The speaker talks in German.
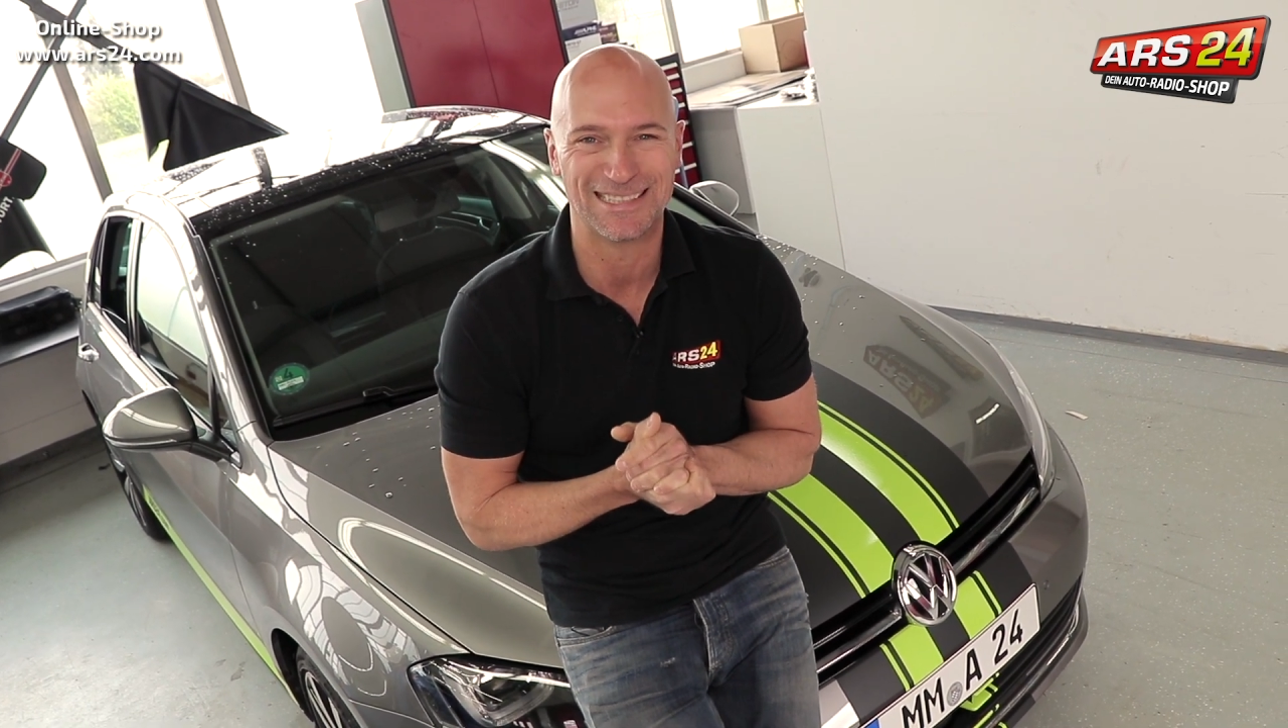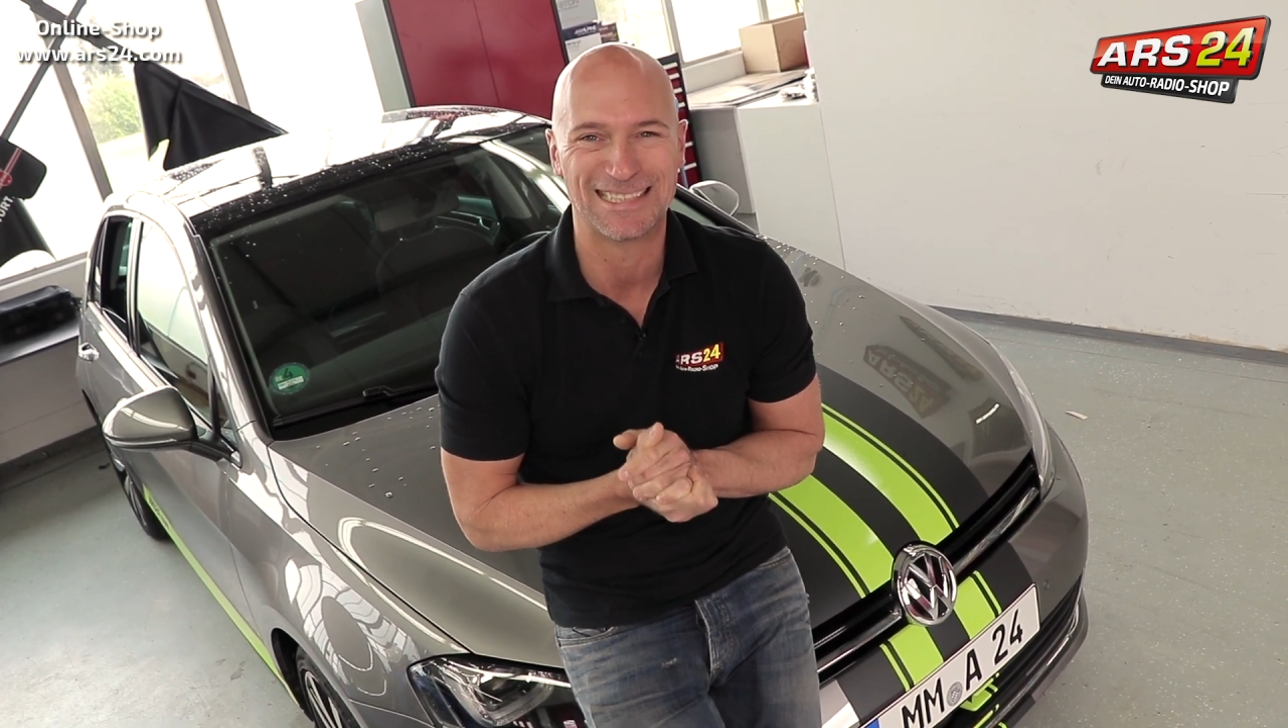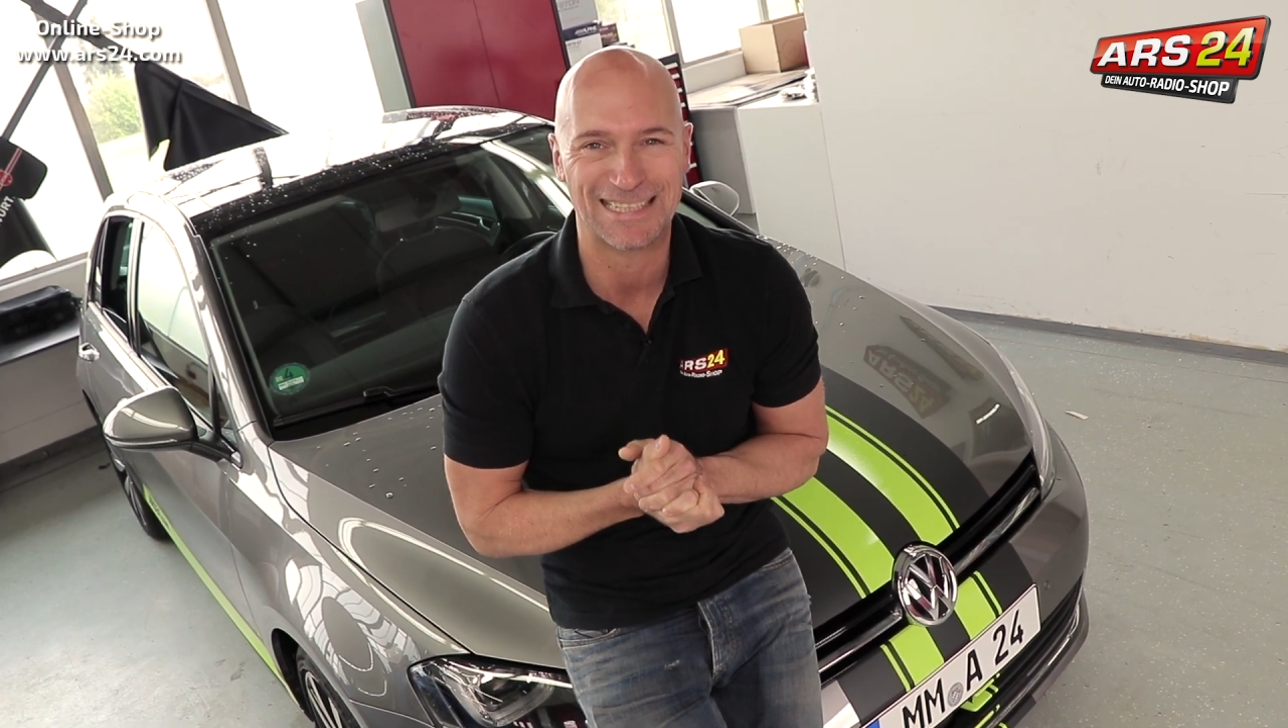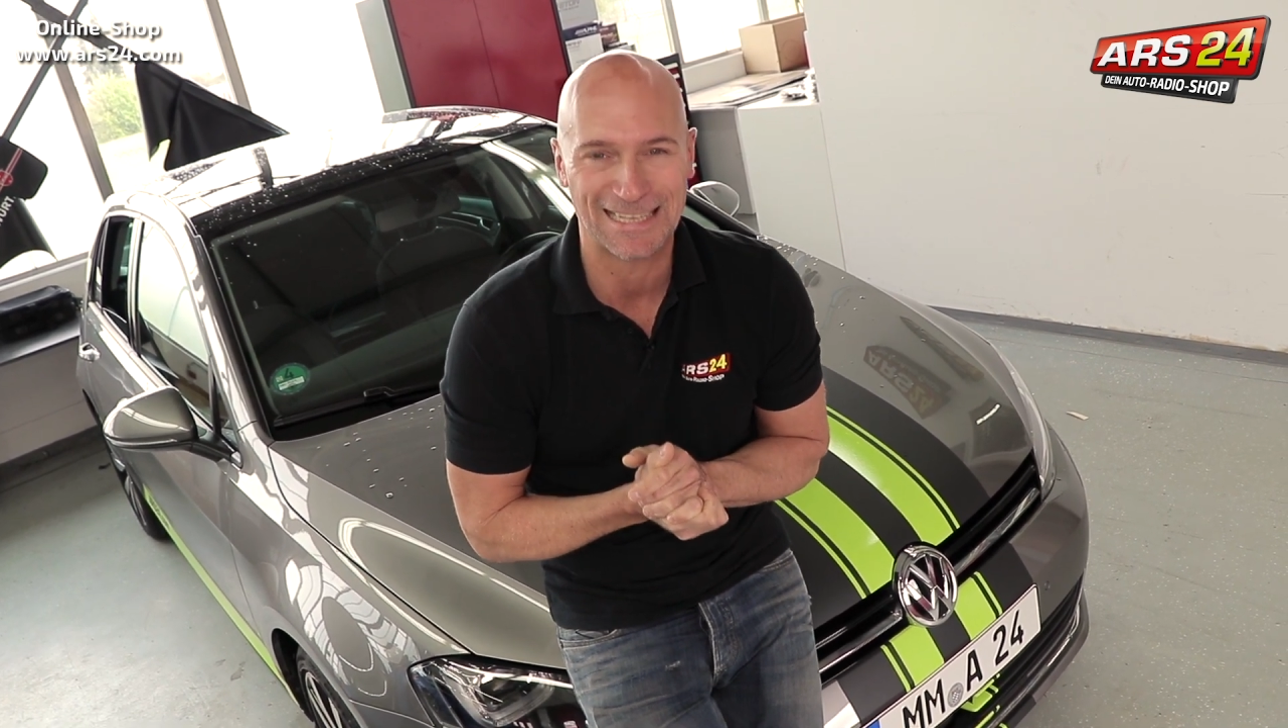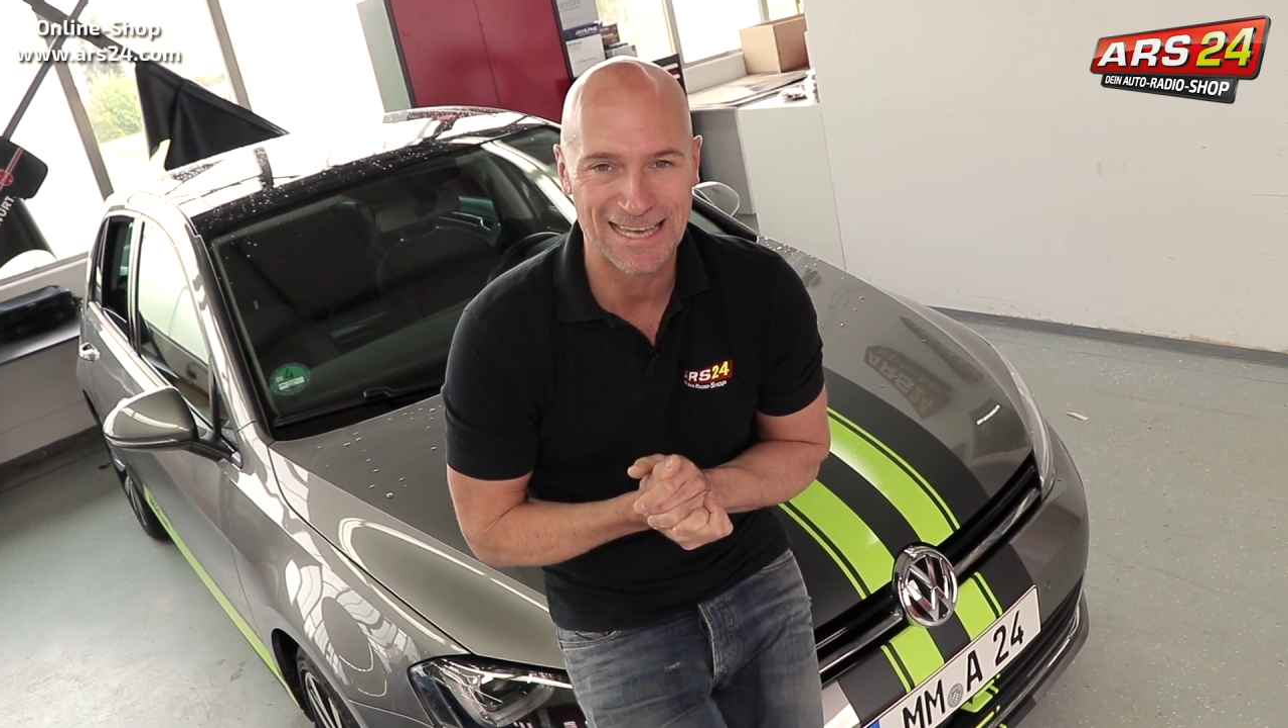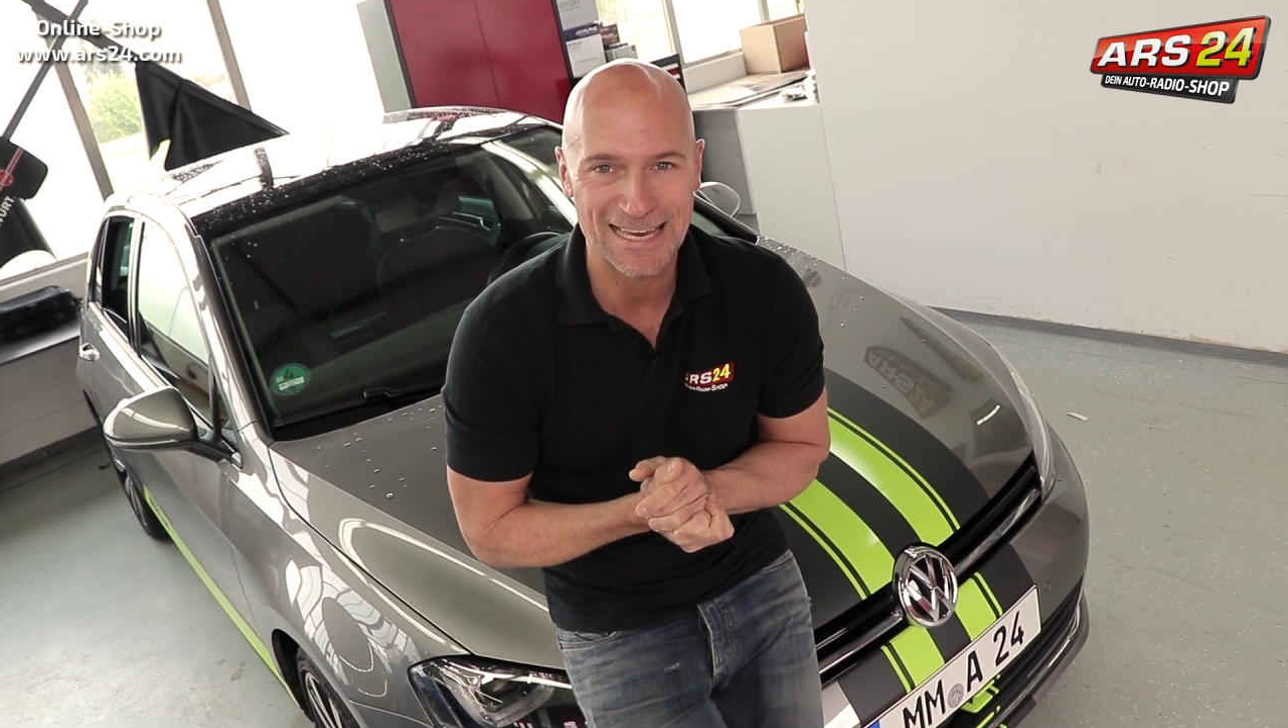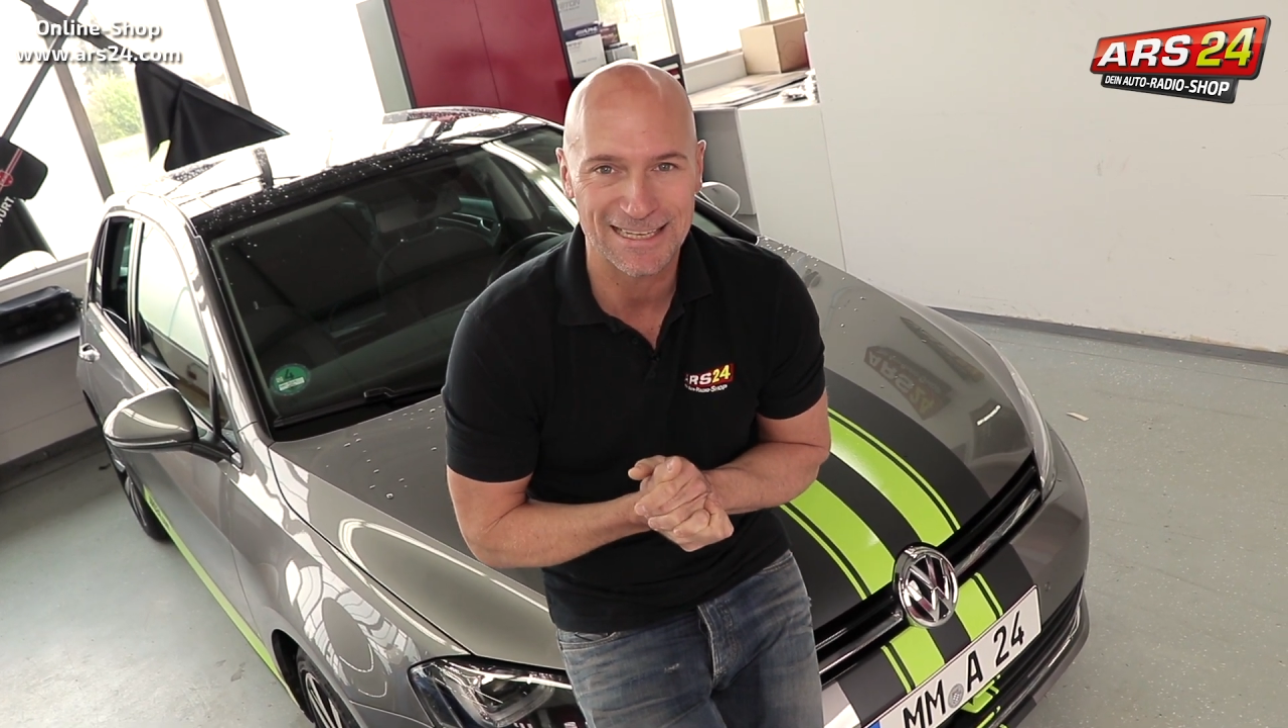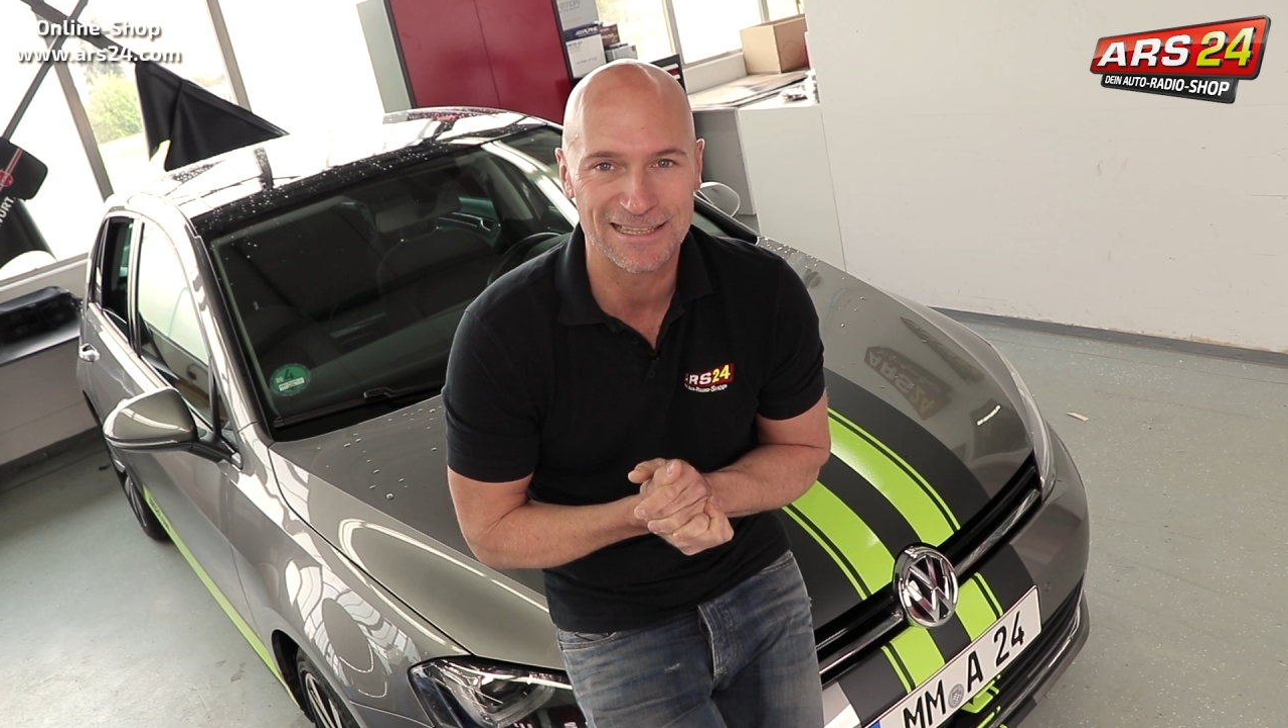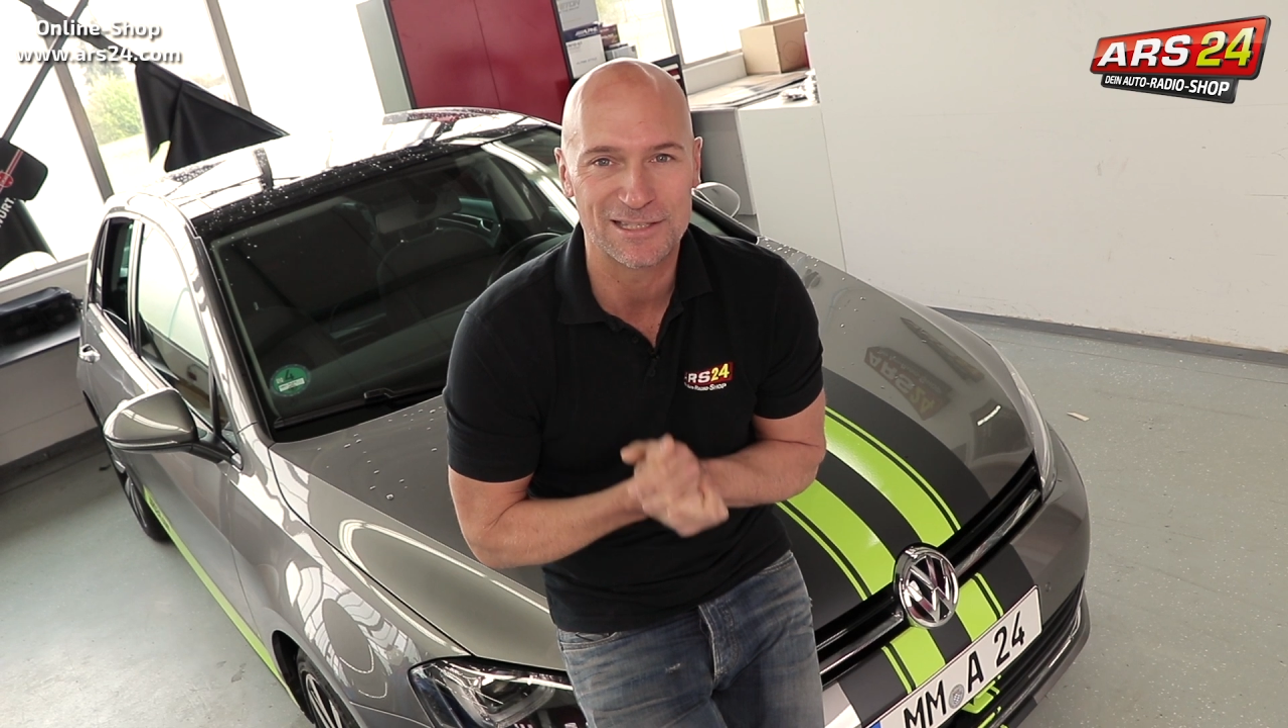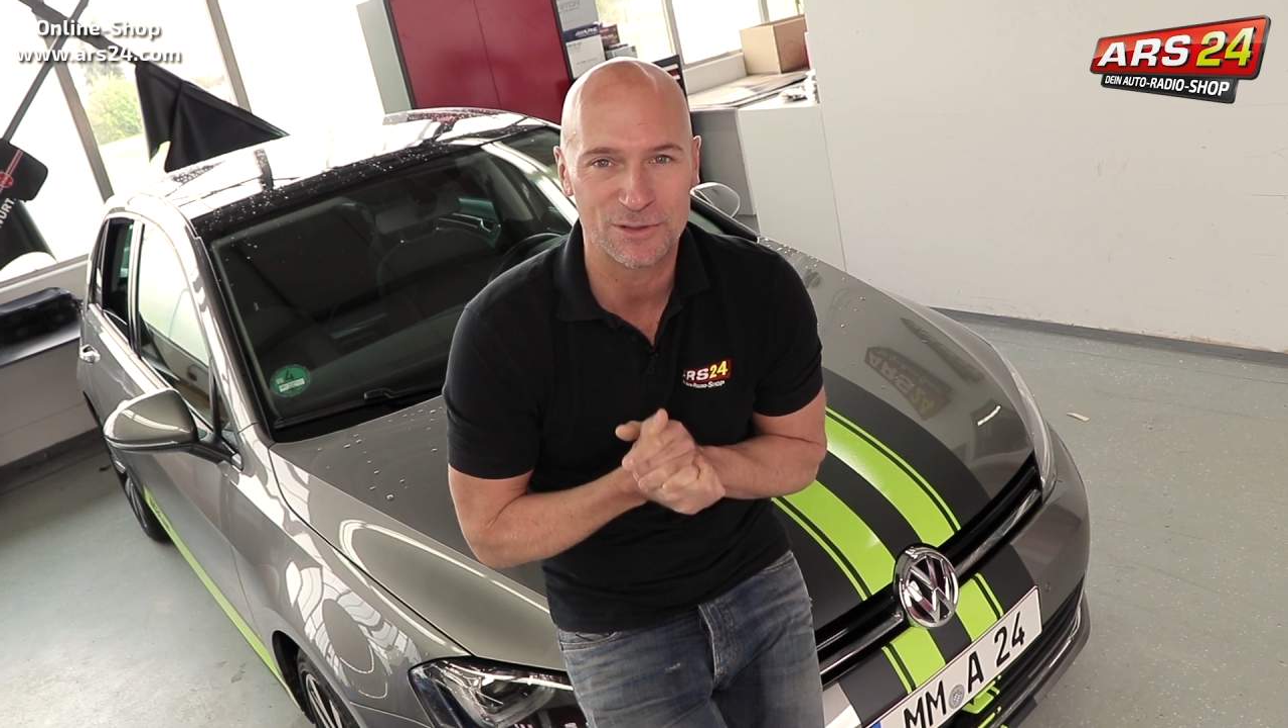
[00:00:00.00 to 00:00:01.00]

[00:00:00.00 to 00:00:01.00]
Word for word: erklären